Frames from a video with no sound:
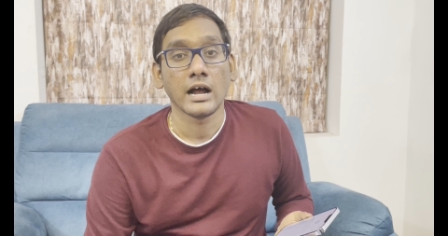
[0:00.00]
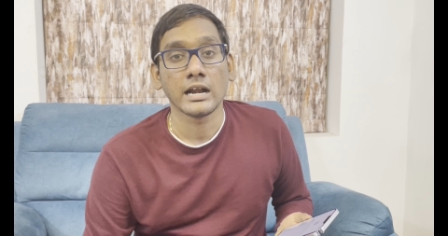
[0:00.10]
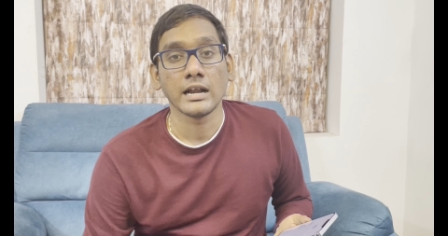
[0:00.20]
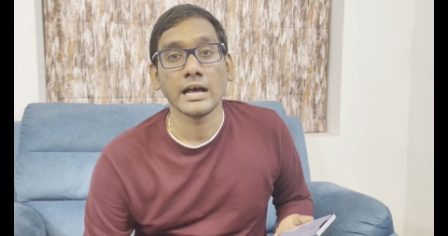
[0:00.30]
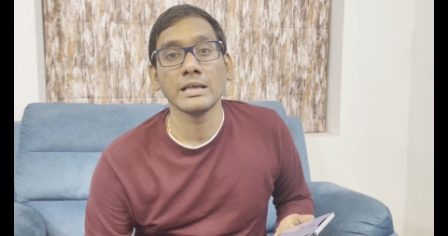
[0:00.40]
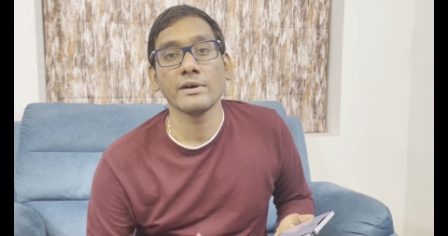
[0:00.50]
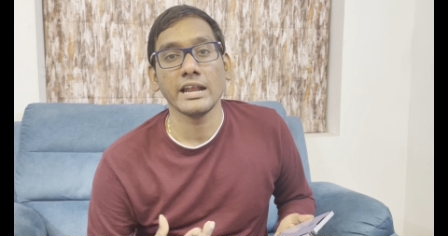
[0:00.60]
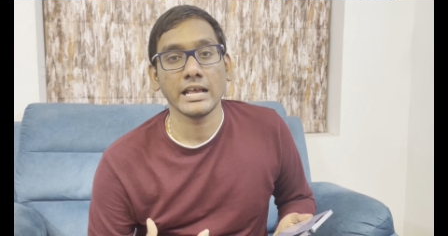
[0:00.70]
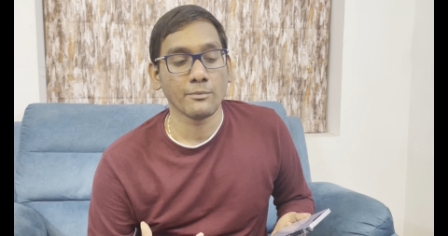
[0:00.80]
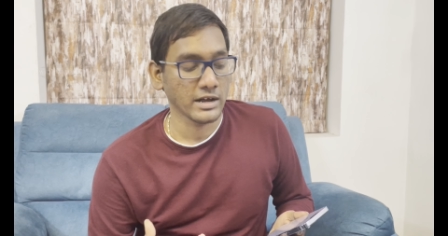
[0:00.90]
அண்ட் அதே
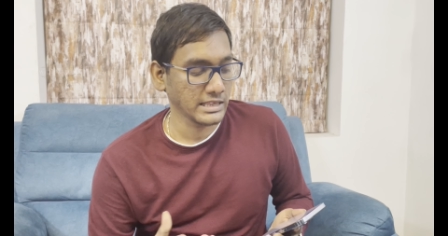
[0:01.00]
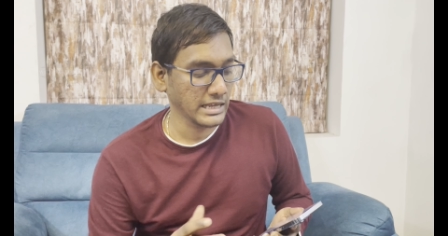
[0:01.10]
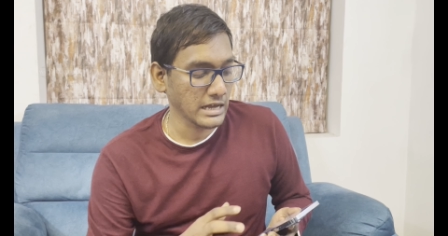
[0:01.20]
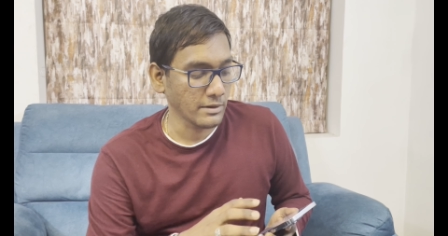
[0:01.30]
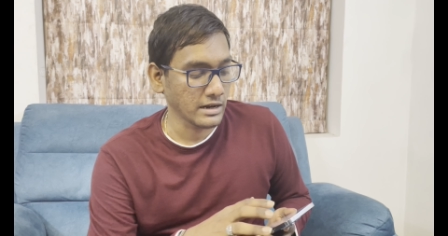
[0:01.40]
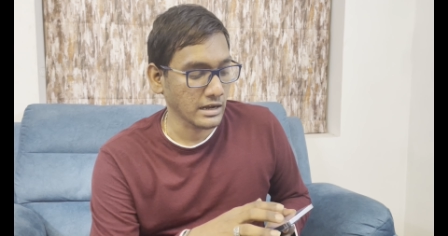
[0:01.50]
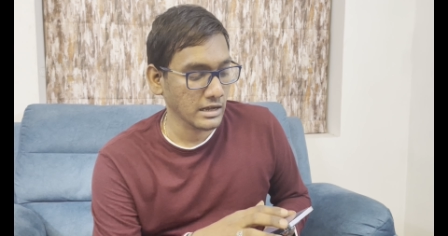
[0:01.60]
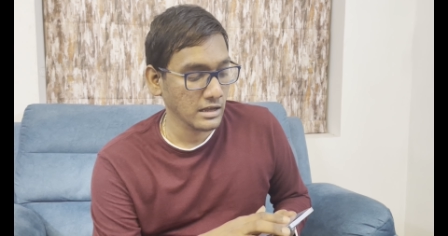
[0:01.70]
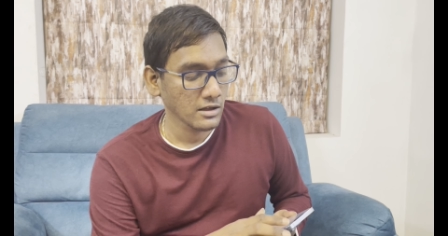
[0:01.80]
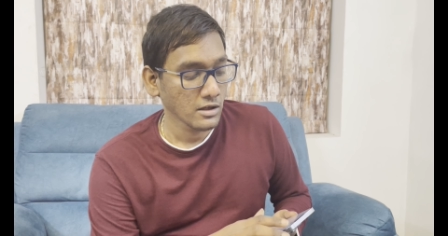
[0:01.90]
மாதிரி நீங்கள் பார்த்தீங்க
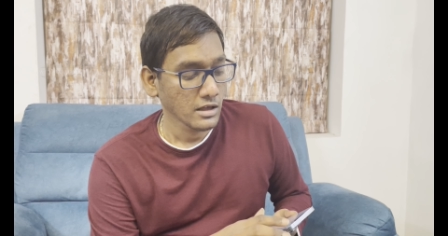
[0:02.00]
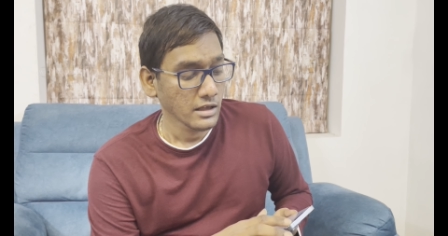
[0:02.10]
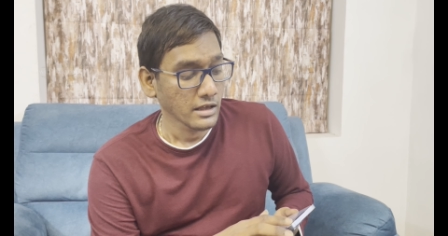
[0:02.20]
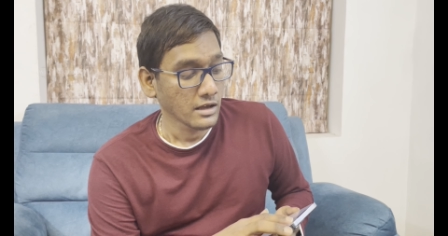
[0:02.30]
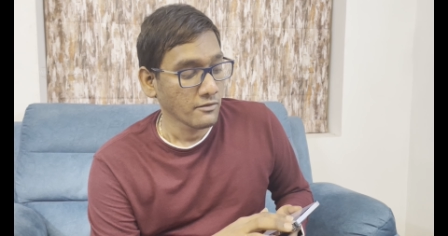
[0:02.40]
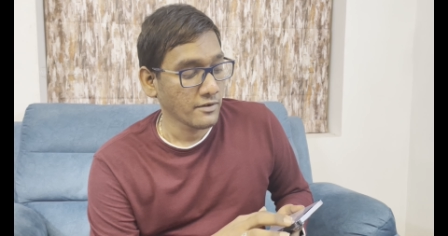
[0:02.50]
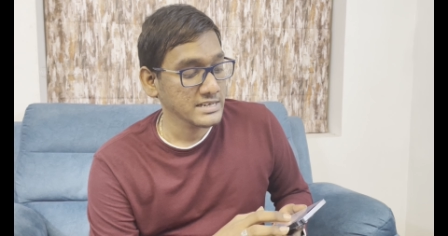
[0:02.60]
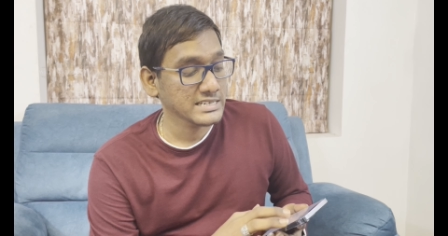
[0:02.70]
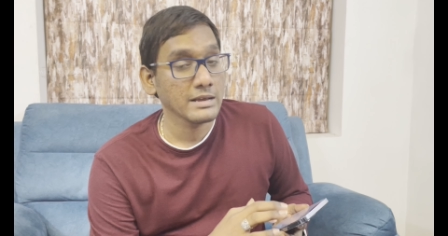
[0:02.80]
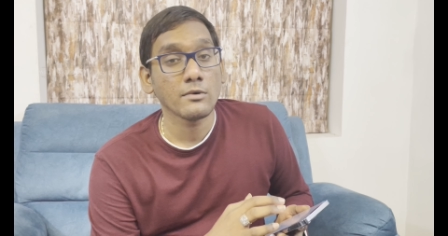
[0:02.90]
அப்படின்னாக்கா
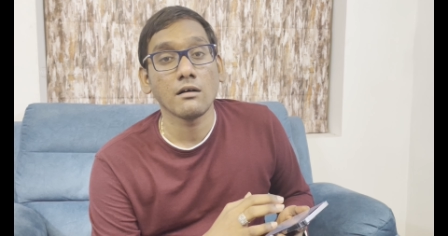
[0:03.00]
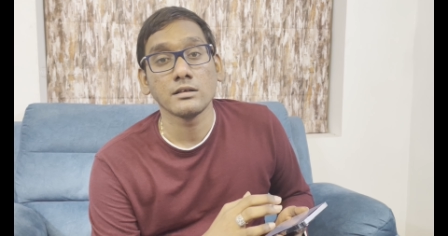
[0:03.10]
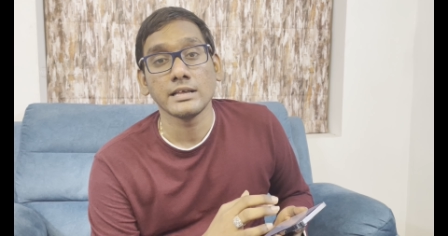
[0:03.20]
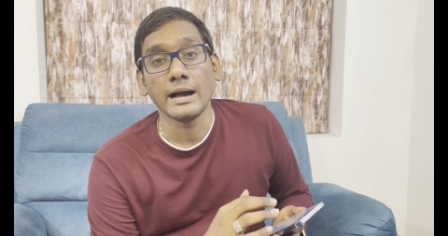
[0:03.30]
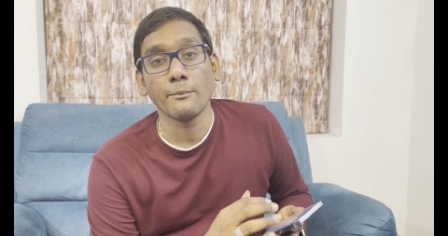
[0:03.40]
ஃபர்ஸ்ட் டைமாக வந்து